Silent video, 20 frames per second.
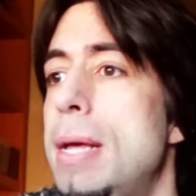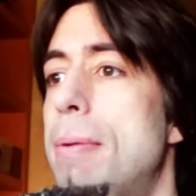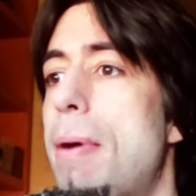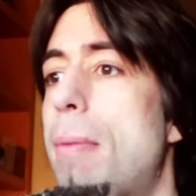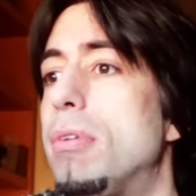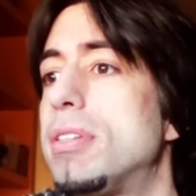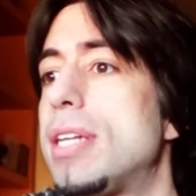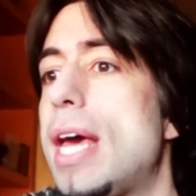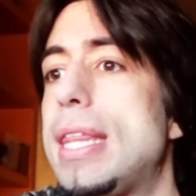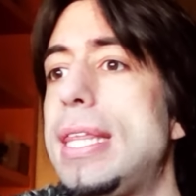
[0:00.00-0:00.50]

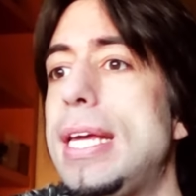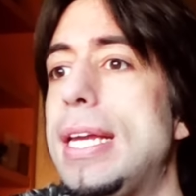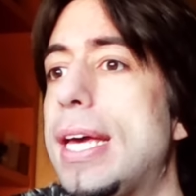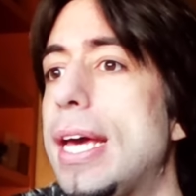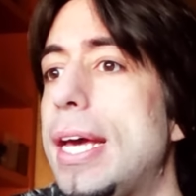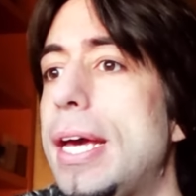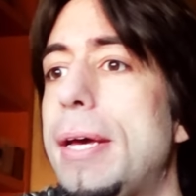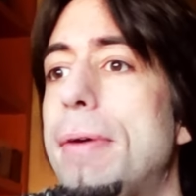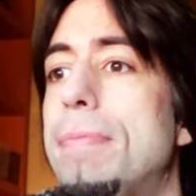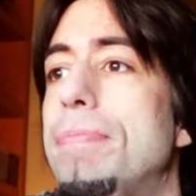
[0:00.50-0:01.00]
Vamos a decir
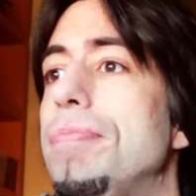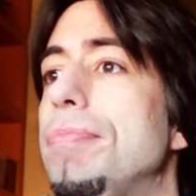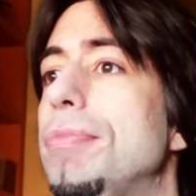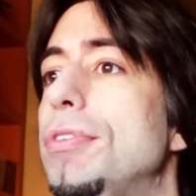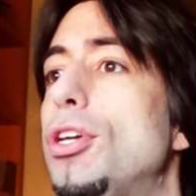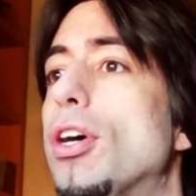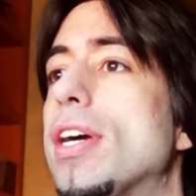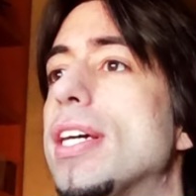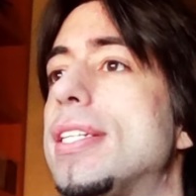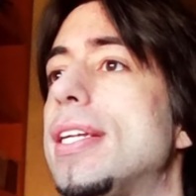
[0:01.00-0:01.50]
que,
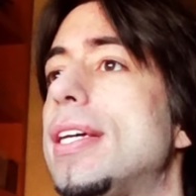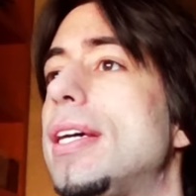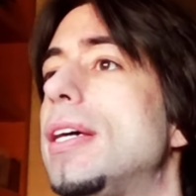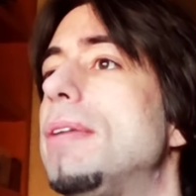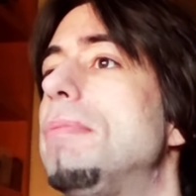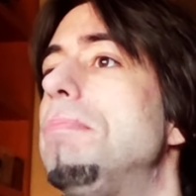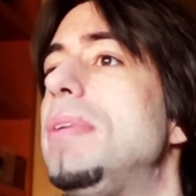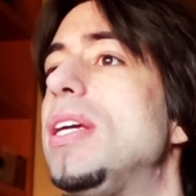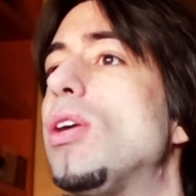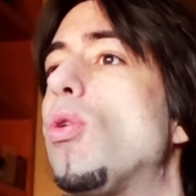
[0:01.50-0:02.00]
mm, yo qué
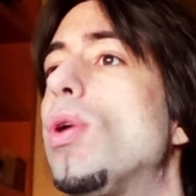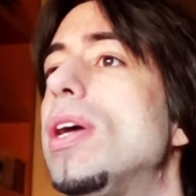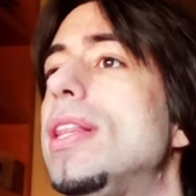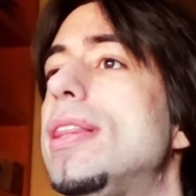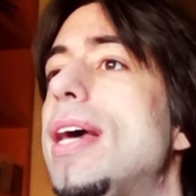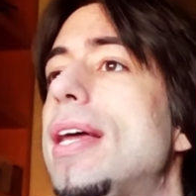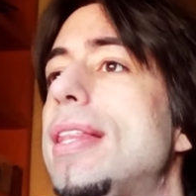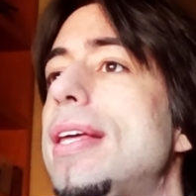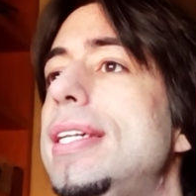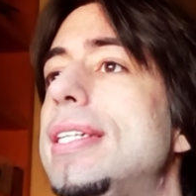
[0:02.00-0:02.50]
sé, mi
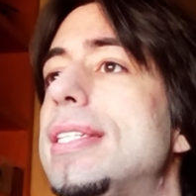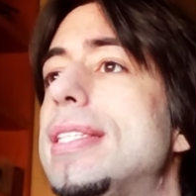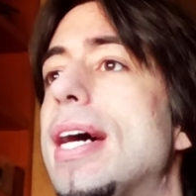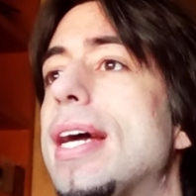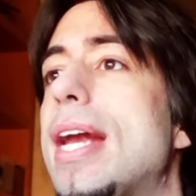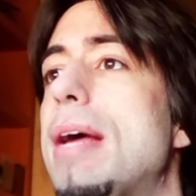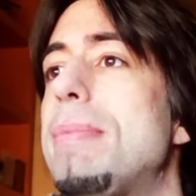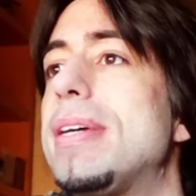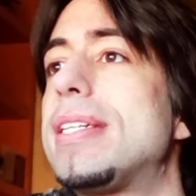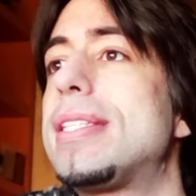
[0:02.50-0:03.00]
cuenta de
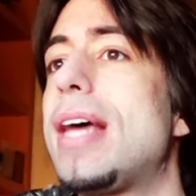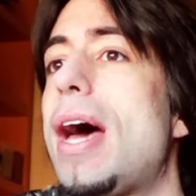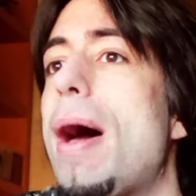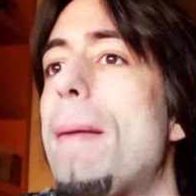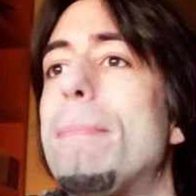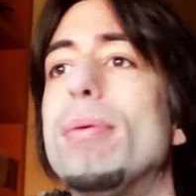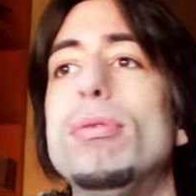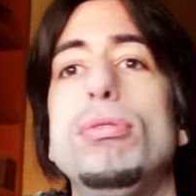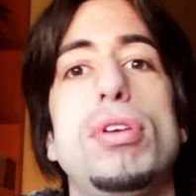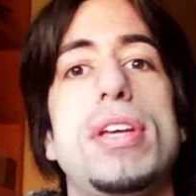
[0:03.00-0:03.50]
Instagram está
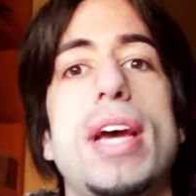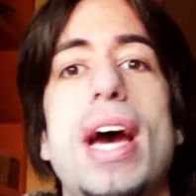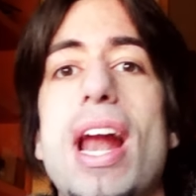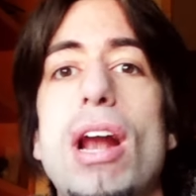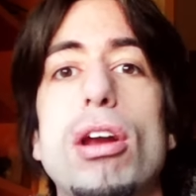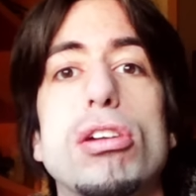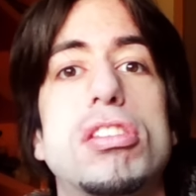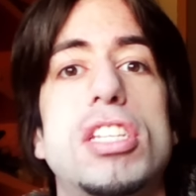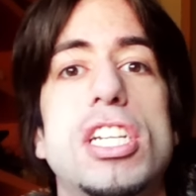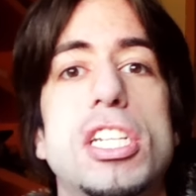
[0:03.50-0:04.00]
a punto de llegar
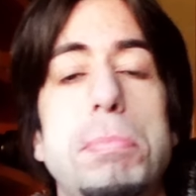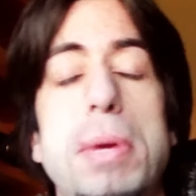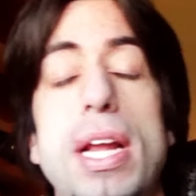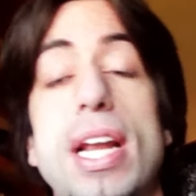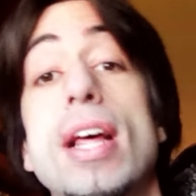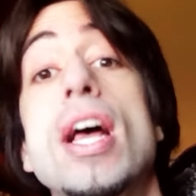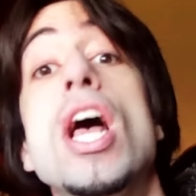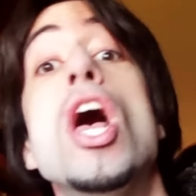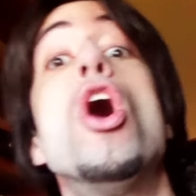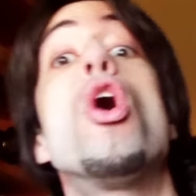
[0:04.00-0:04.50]
a los
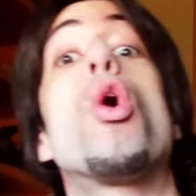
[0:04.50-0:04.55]
3.000.